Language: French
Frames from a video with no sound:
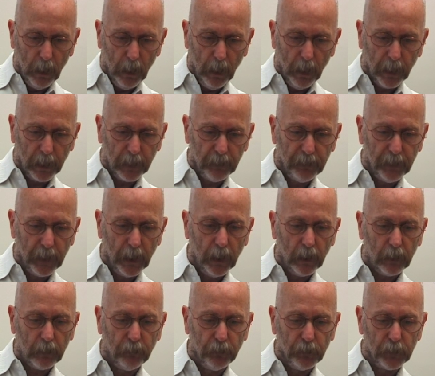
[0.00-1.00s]
La
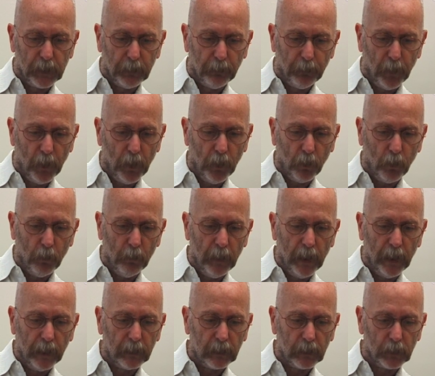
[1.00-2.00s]
rivière faisait peur au
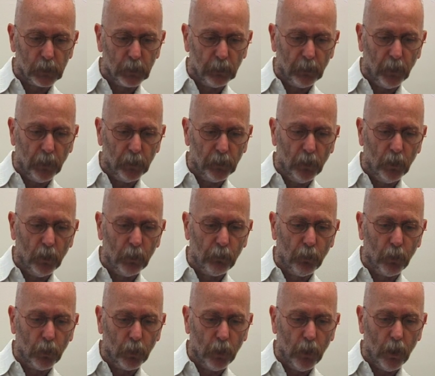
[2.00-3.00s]
maître, cependant,
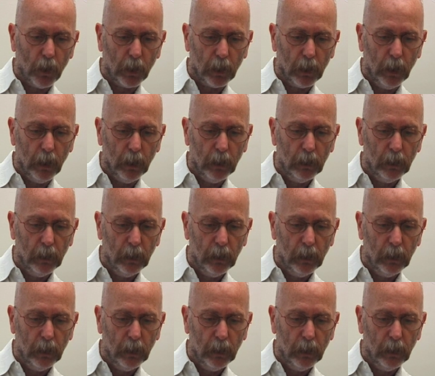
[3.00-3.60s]
pour le hors-là.